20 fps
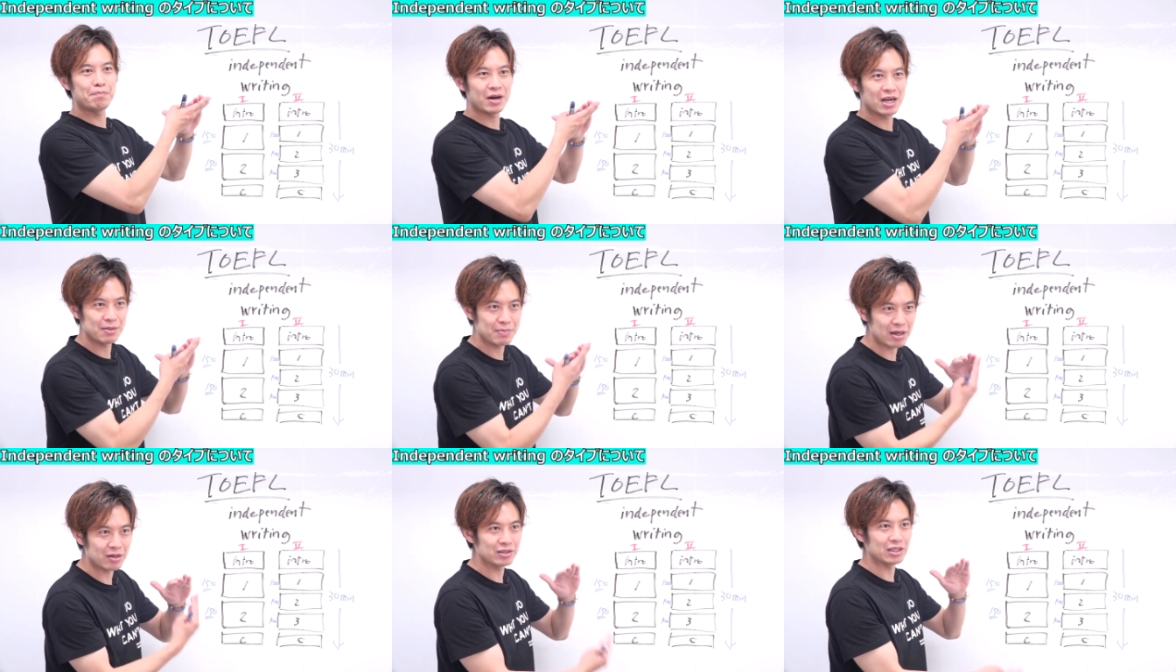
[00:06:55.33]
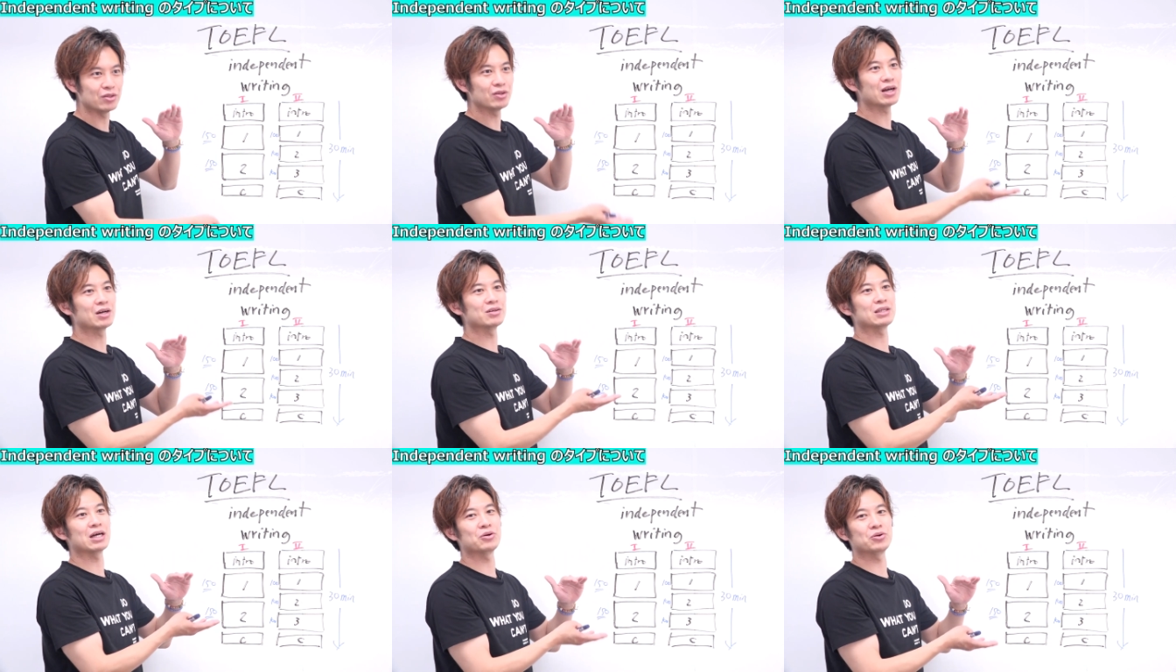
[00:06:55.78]
張りまくりとに
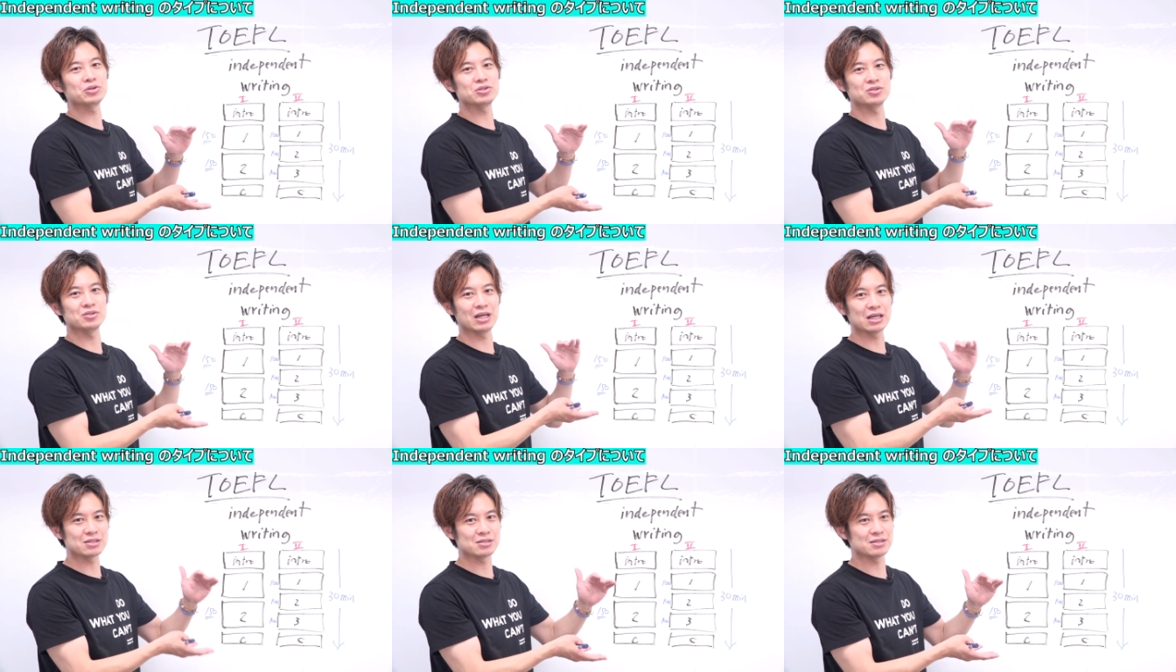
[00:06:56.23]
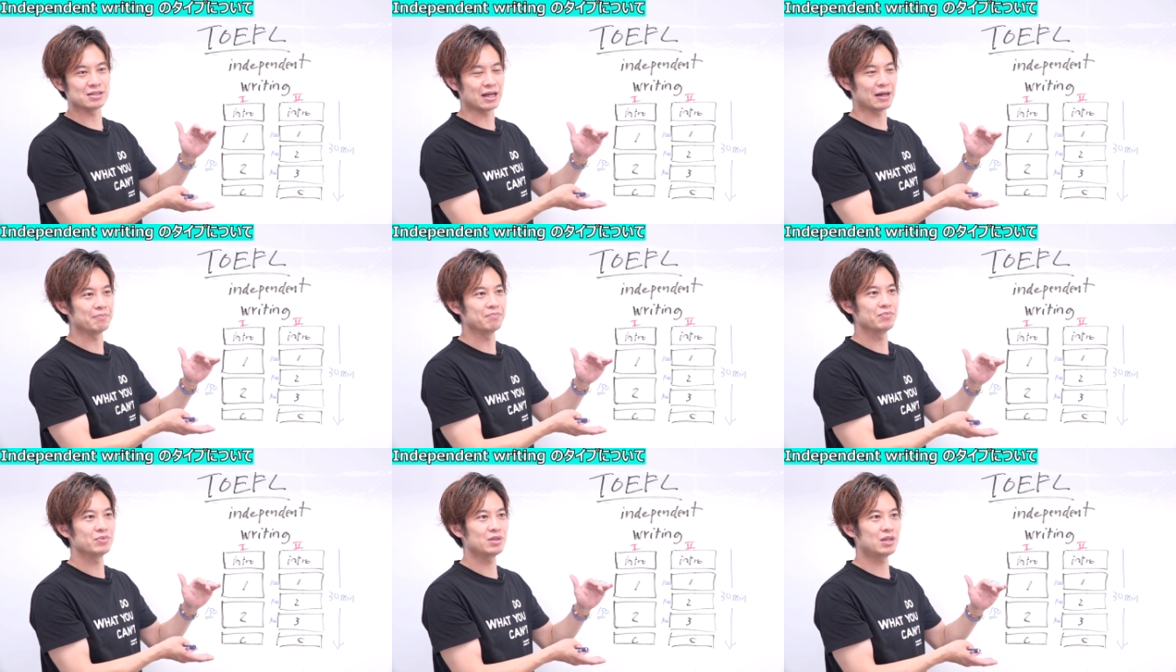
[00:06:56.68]
かく単語数出すん
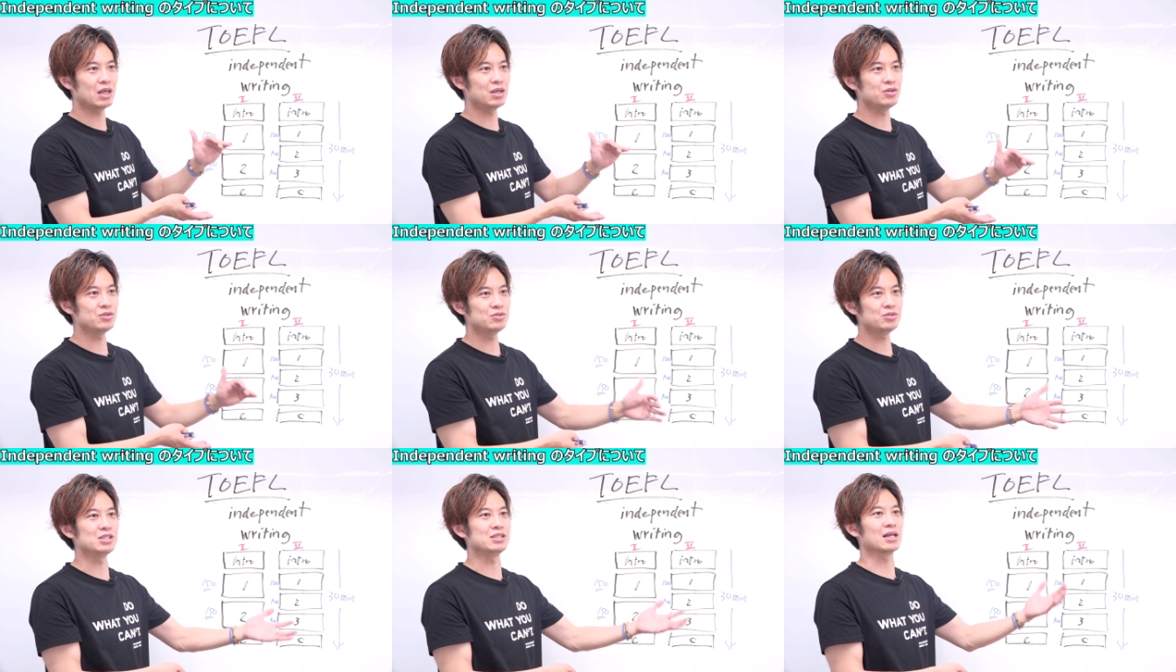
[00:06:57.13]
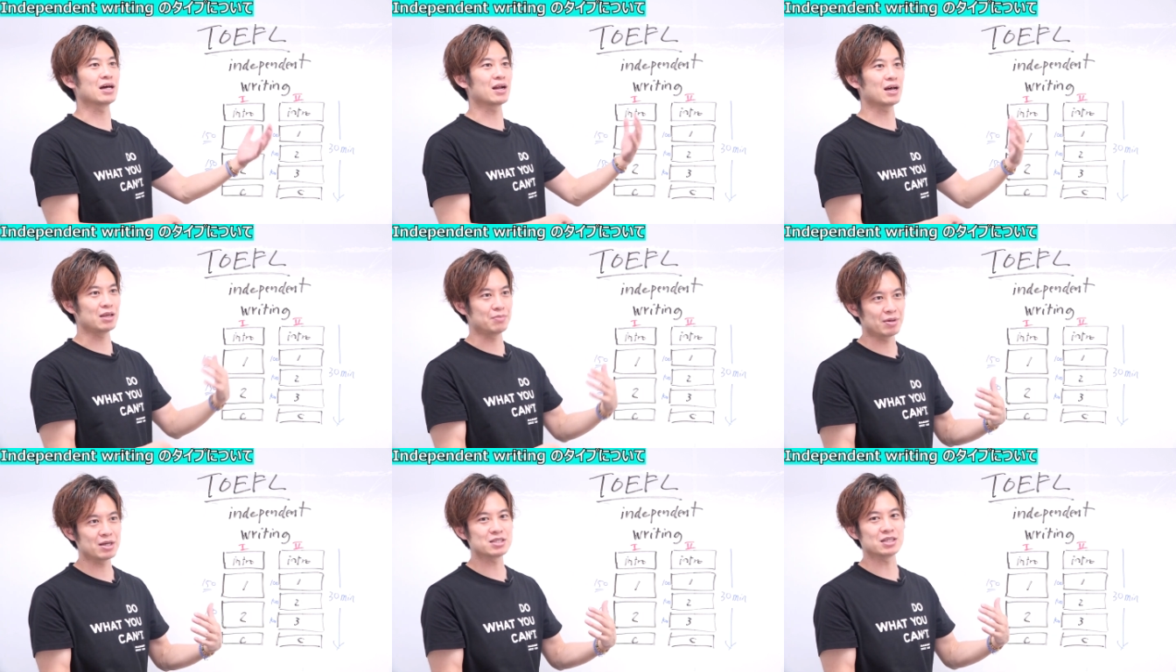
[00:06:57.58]
だっていうふうに
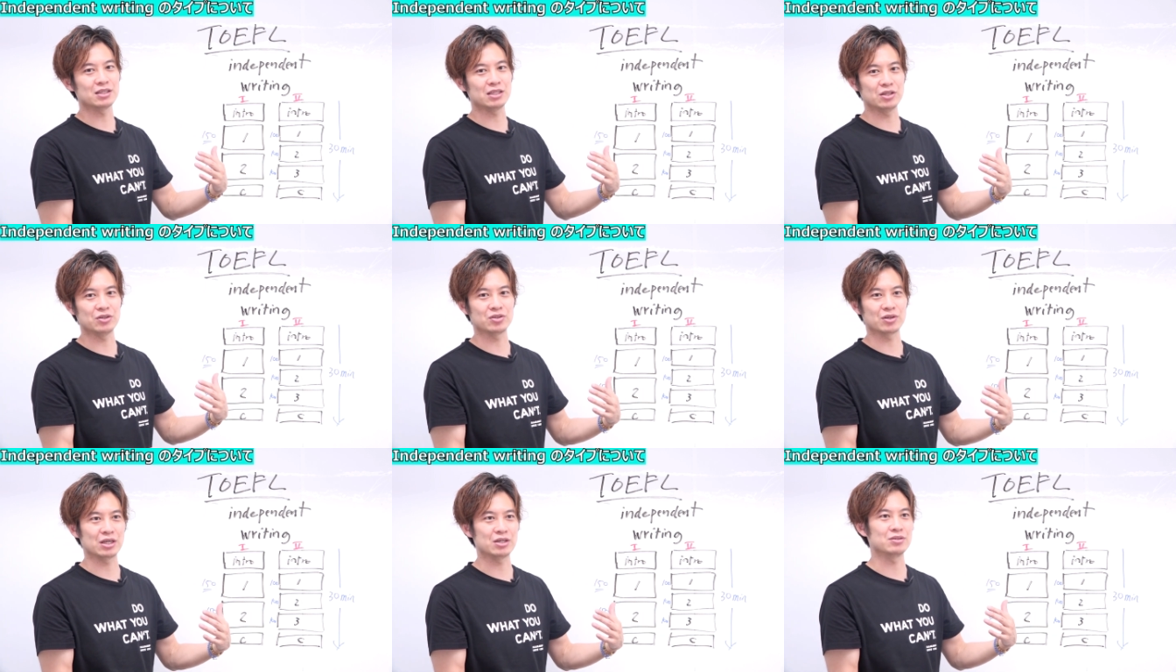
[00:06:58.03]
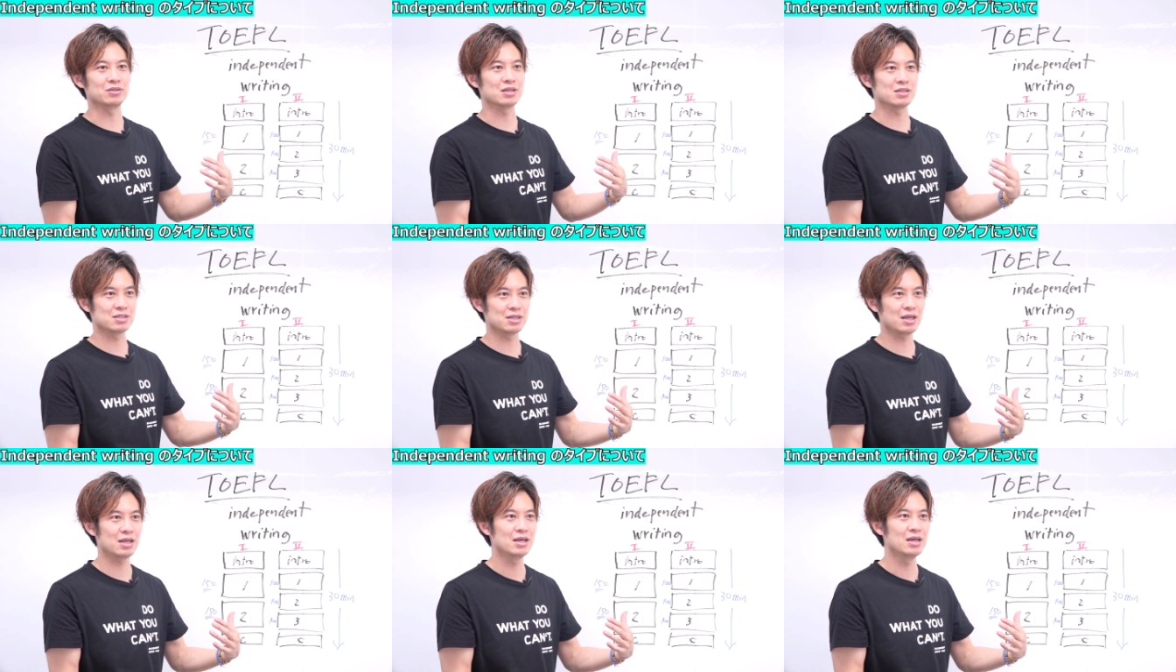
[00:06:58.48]
習いましたっていう人がいるんで
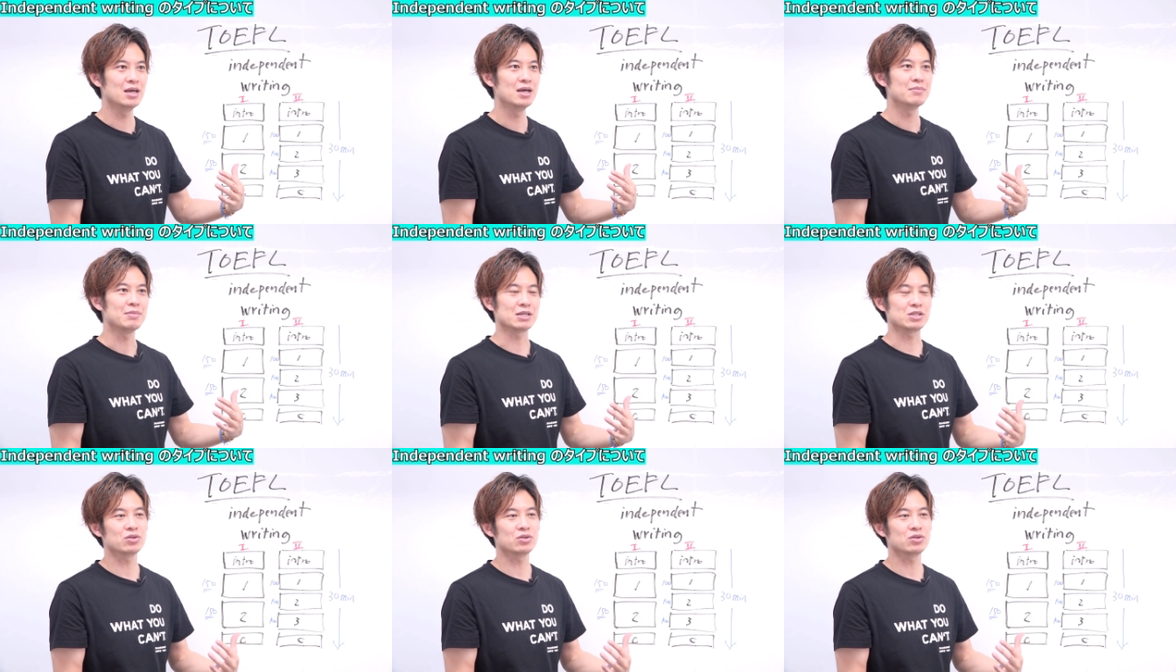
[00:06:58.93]
すね。